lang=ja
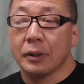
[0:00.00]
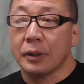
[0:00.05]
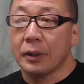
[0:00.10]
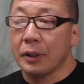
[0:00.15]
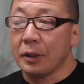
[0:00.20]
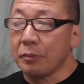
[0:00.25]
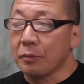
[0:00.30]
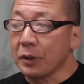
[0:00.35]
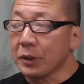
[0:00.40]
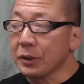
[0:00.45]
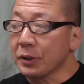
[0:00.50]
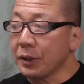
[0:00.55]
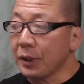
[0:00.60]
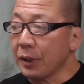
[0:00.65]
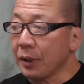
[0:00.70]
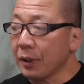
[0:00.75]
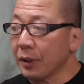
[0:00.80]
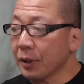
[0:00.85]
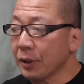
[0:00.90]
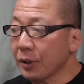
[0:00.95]
やりまし
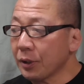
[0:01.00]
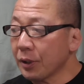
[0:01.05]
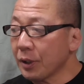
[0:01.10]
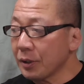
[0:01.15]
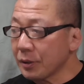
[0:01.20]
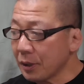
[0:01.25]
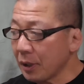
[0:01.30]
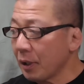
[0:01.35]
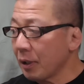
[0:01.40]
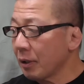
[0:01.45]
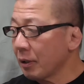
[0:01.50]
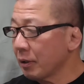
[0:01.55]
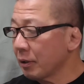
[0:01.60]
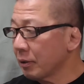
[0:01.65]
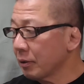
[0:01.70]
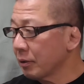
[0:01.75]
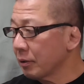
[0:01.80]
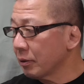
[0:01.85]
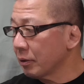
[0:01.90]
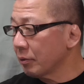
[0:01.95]
て今朝
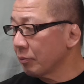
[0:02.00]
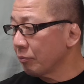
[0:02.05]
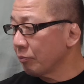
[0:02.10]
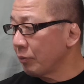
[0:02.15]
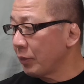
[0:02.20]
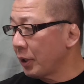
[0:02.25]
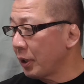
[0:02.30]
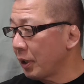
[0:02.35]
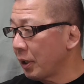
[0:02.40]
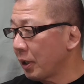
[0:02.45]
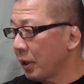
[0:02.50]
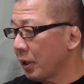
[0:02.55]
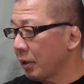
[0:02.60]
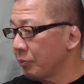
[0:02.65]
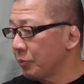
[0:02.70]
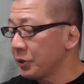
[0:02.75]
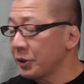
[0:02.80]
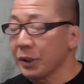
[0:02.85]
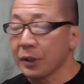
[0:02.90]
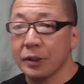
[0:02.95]
まあ、
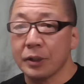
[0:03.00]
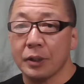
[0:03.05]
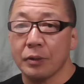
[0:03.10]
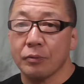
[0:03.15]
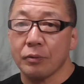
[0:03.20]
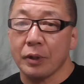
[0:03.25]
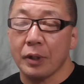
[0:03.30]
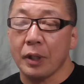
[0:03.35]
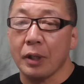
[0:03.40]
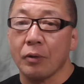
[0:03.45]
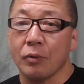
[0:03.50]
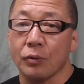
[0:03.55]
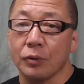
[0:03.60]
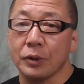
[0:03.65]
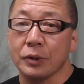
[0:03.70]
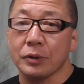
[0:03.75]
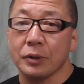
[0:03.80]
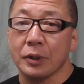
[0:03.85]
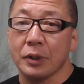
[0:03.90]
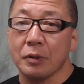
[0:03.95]
店来てくれや、
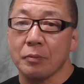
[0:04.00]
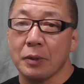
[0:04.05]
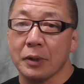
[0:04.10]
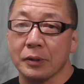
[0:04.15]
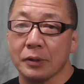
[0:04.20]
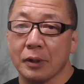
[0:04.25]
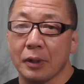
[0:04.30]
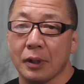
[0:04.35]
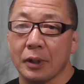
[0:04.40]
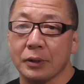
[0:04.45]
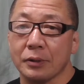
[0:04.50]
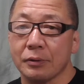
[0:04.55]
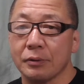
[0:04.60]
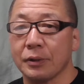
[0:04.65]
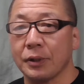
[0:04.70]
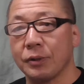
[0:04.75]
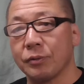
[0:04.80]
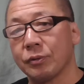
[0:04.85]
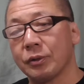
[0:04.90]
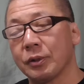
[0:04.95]
行きますから、
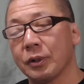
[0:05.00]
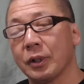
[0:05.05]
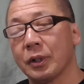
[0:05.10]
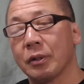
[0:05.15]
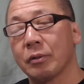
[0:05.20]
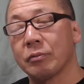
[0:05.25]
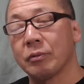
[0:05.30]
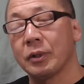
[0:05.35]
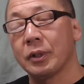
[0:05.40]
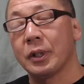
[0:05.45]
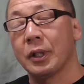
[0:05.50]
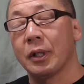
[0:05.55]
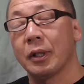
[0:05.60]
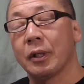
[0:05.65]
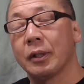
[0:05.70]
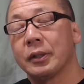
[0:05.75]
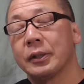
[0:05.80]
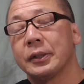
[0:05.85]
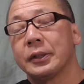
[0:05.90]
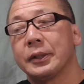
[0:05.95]
つって言うてくれて、
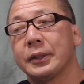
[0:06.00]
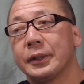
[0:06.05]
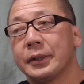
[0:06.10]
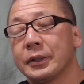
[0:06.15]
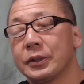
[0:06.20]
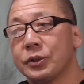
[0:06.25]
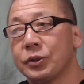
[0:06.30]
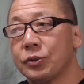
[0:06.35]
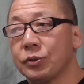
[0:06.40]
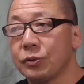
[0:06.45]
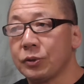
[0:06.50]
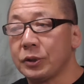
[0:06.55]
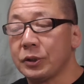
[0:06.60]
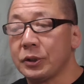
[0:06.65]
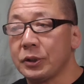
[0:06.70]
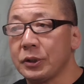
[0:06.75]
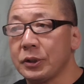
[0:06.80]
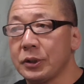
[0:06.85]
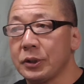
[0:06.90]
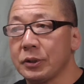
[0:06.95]

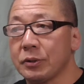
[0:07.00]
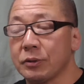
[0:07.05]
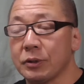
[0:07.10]
10時